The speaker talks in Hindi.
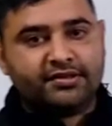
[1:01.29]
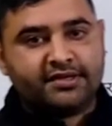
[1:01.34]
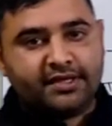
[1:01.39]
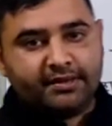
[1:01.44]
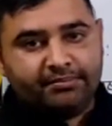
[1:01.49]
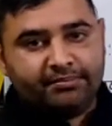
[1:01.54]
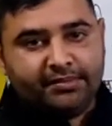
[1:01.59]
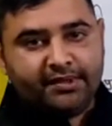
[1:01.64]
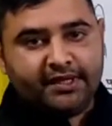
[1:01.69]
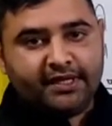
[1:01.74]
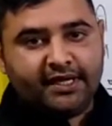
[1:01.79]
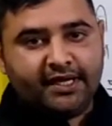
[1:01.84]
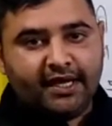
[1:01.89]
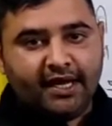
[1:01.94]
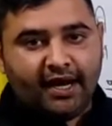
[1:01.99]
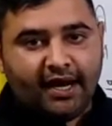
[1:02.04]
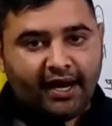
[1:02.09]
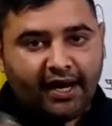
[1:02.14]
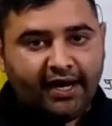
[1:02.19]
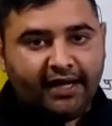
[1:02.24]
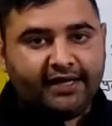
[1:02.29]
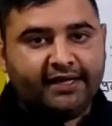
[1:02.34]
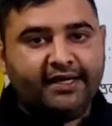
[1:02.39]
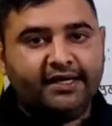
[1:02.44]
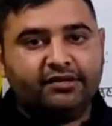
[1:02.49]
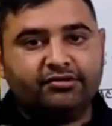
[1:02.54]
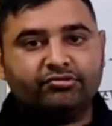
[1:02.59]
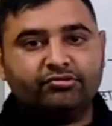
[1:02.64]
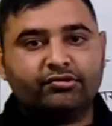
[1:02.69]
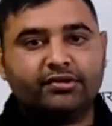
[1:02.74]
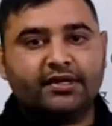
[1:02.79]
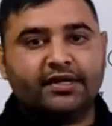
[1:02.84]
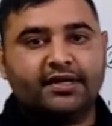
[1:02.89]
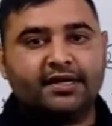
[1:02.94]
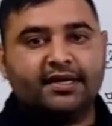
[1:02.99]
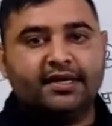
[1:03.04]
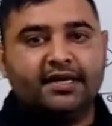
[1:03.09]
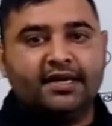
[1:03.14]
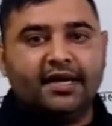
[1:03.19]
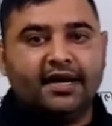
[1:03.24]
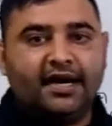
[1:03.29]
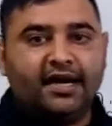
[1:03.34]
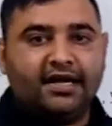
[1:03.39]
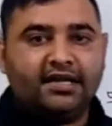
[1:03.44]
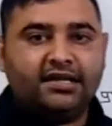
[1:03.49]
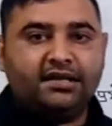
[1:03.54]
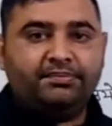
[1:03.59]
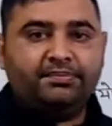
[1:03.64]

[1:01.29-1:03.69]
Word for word: शब्द के आगे जुड़कर अर्थ